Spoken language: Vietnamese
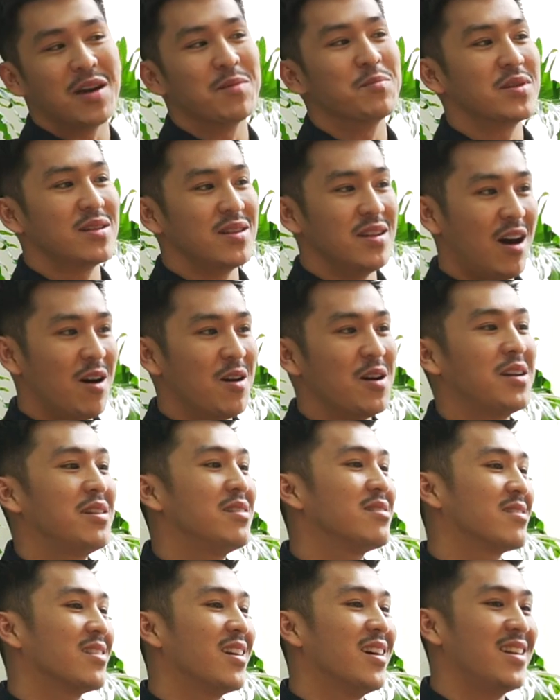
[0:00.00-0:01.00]
nhận mình
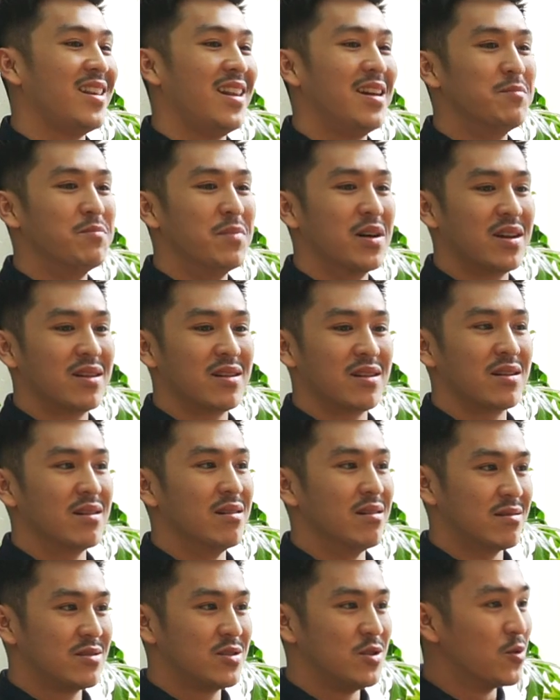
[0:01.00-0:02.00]
giỏi hay là mình
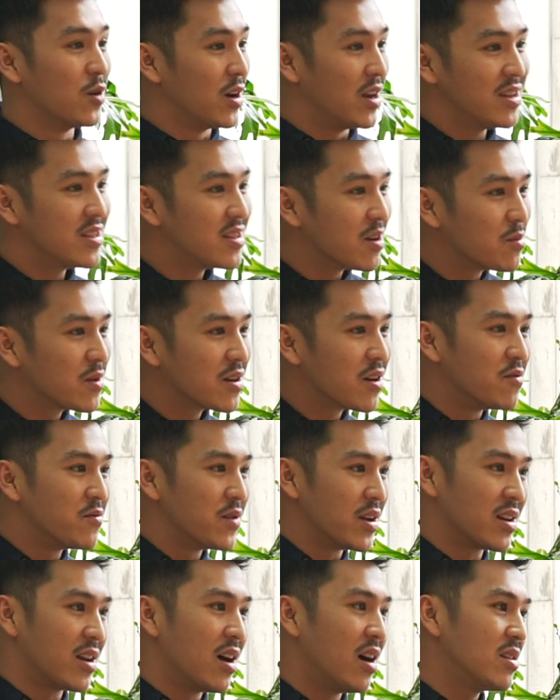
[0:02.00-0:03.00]
được chú ý trong cái công
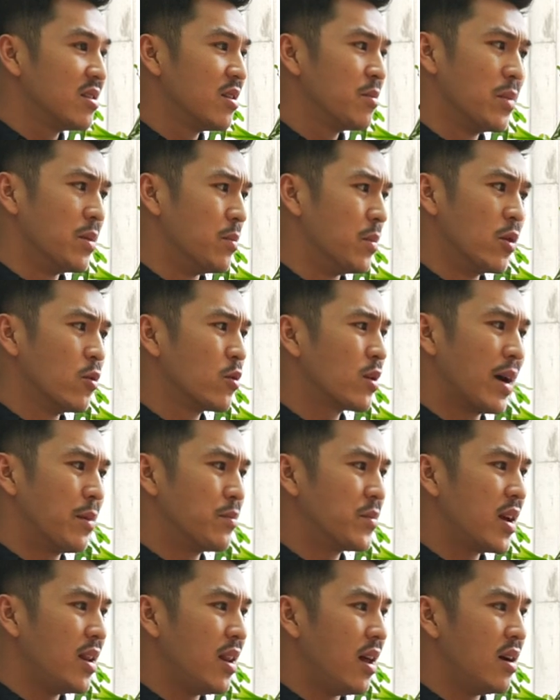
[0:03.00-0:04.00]
việc đó nhưng mà mình luôn
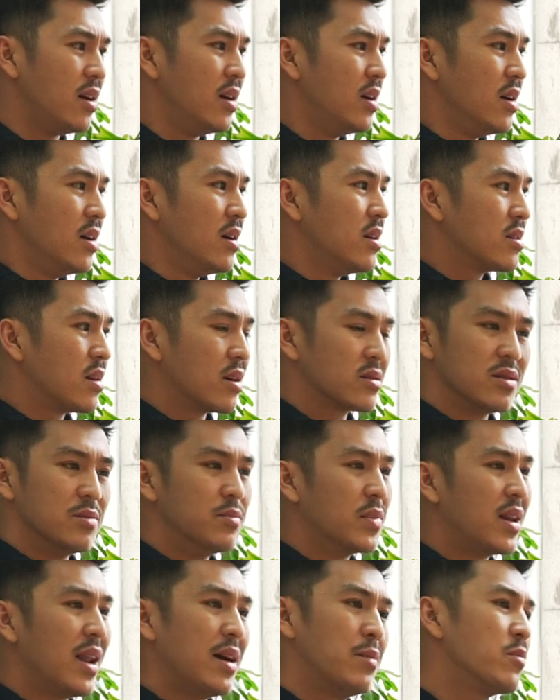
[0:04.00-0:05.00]
cảm thấy là thật sự
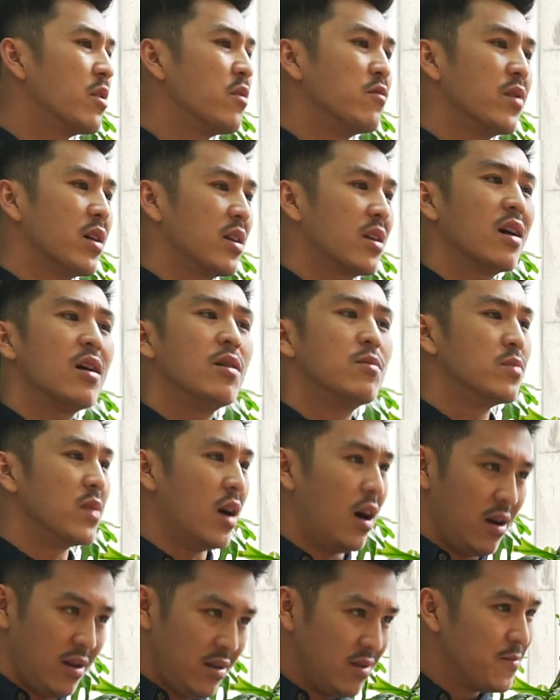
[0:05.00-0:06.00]
mình làm công việc đó không
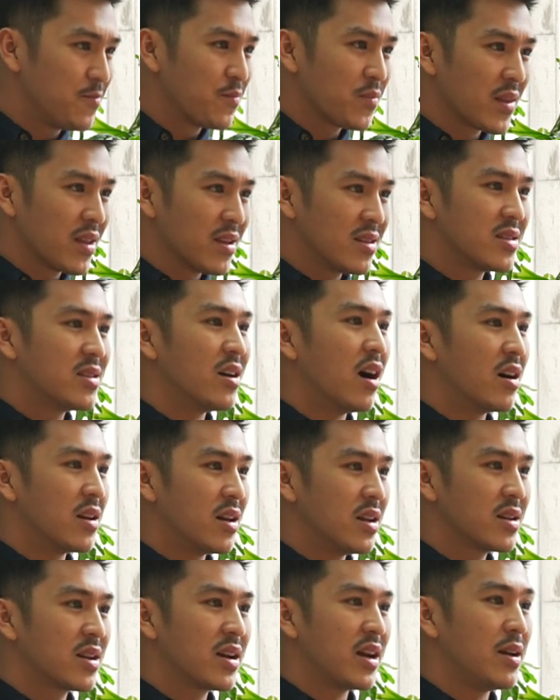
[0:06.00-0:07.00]
giỏi cho
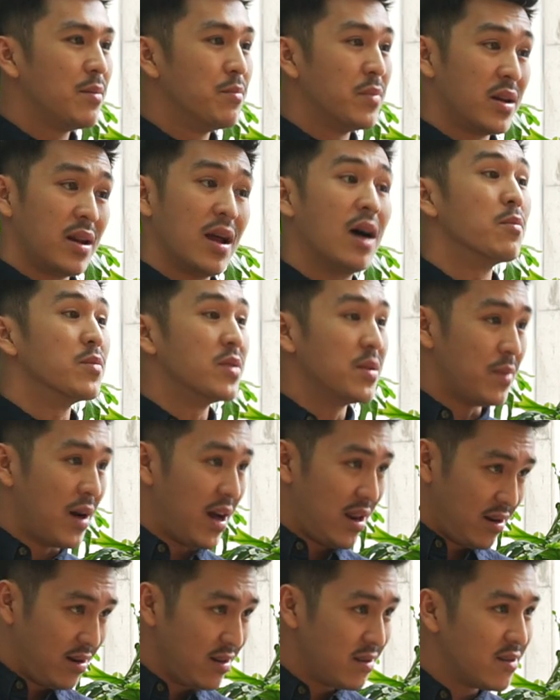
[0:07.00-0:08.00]
đến ừ. khi mình học nhiếp
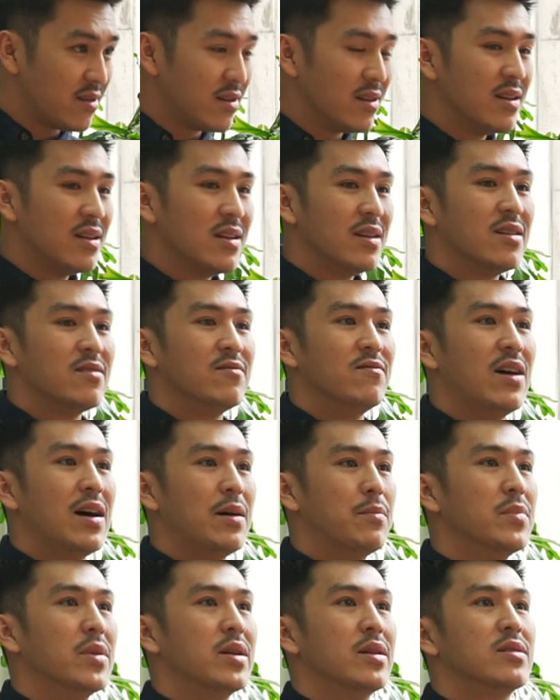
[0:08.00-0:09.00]
ảnh
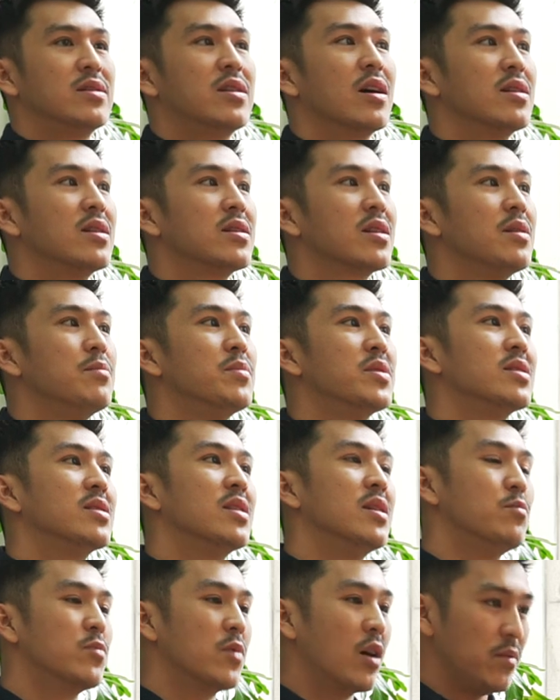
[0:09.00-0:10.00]
và mình cho đến khi mình
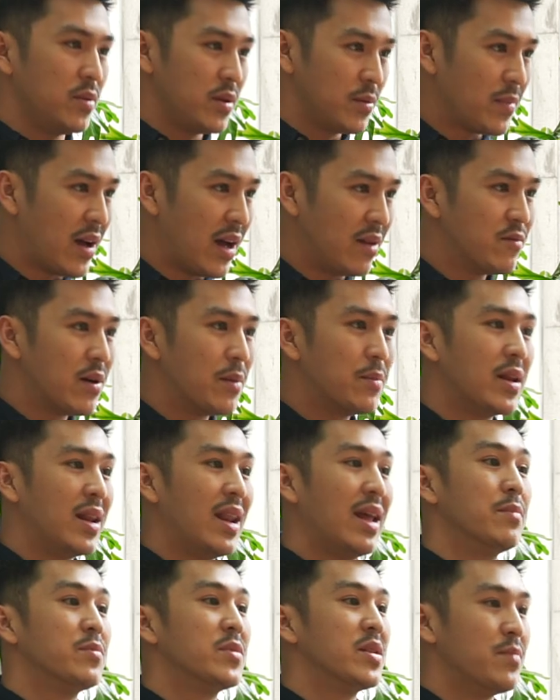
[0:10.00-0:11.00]
tìm tòi nhiếp ảnh và mình
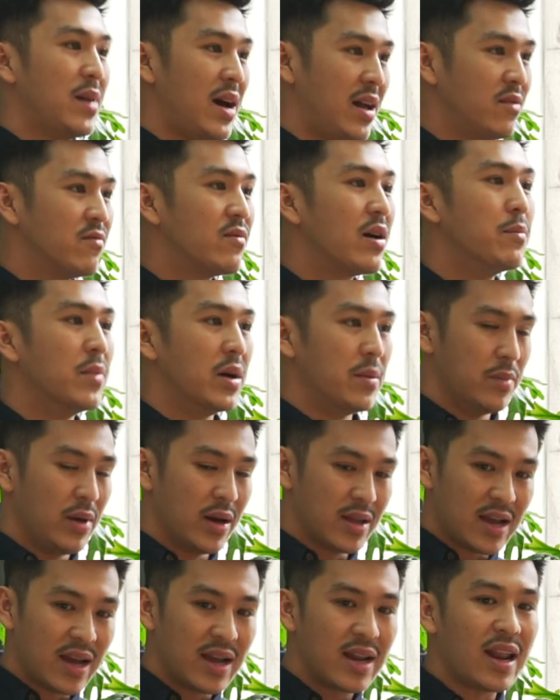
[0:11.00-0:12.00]
làm nhiếp ảnh và mình
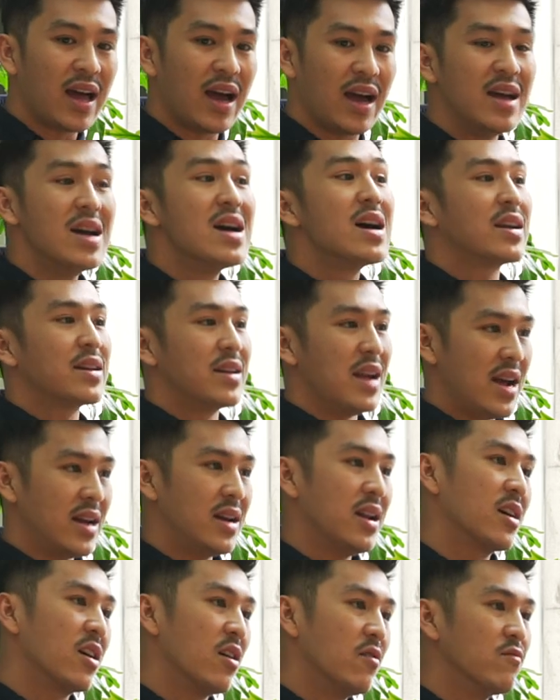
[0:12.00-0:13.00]
mới thấy là đây
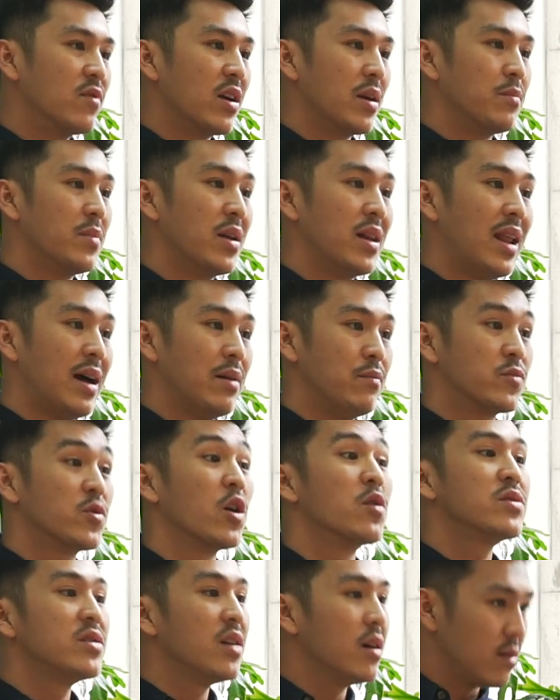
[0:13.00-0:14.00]
là công việc mình làm
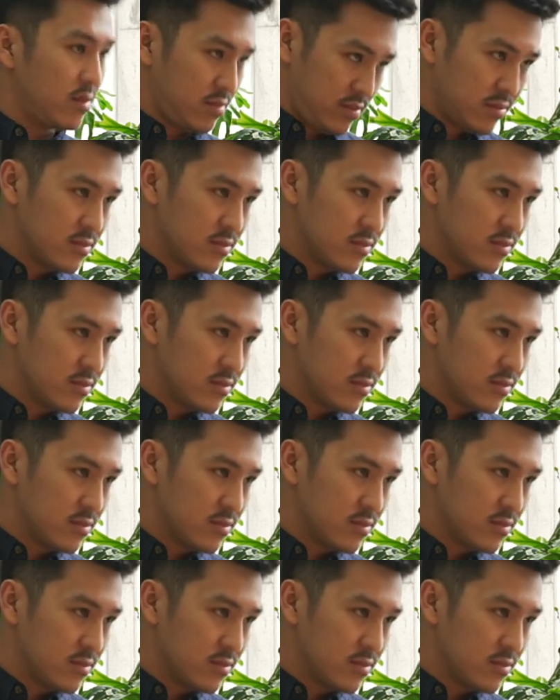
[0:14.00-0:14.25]
tốt nhất